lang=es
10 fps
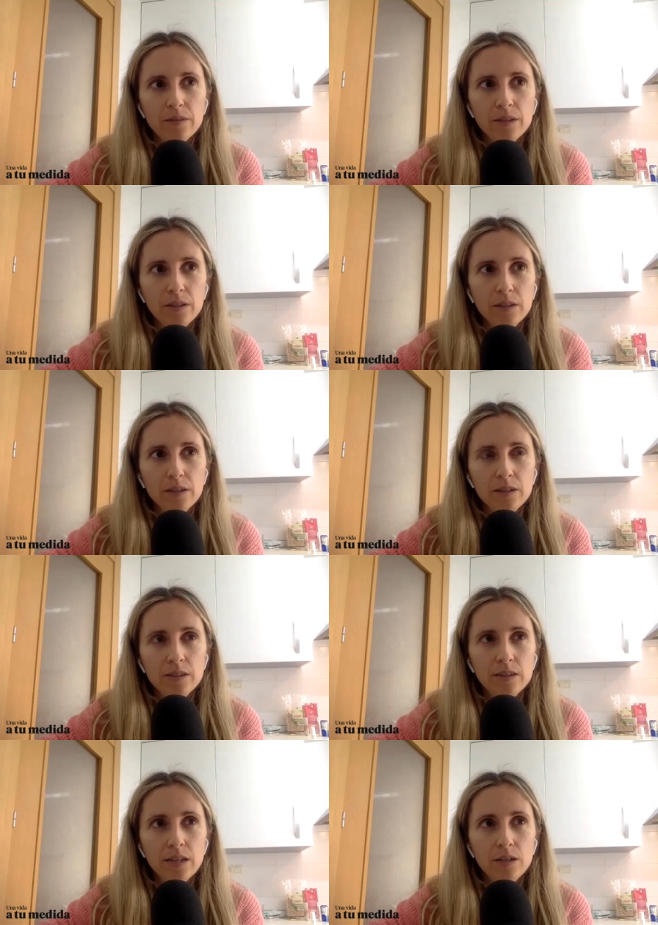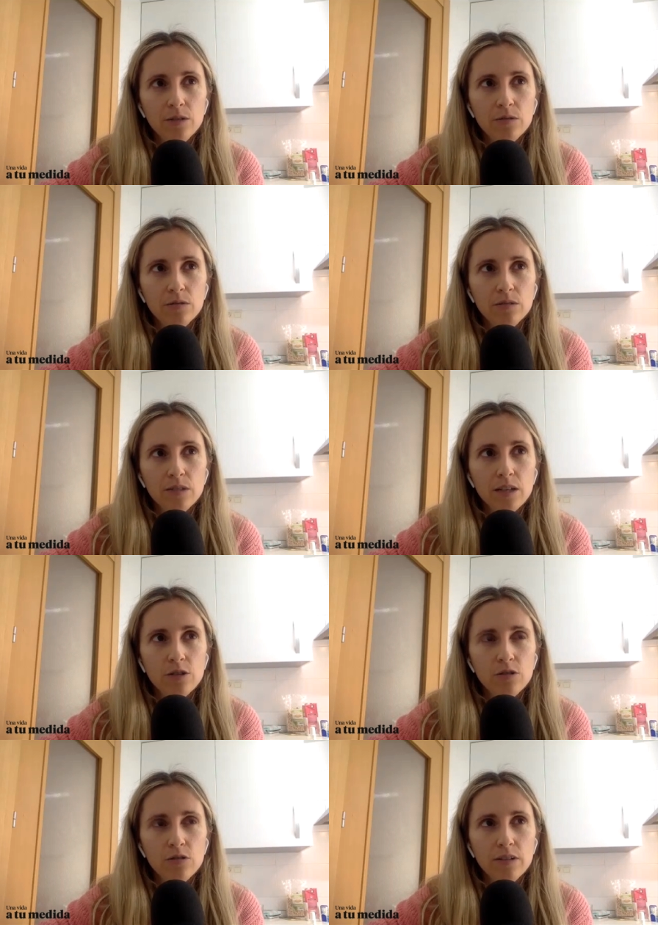eh, Jaron,
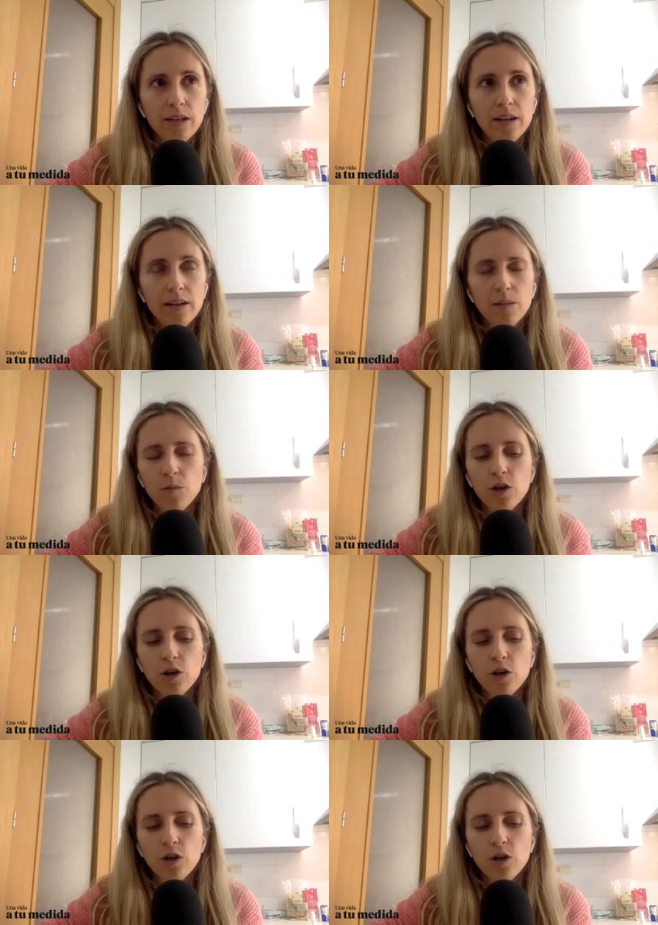Jarson Larner,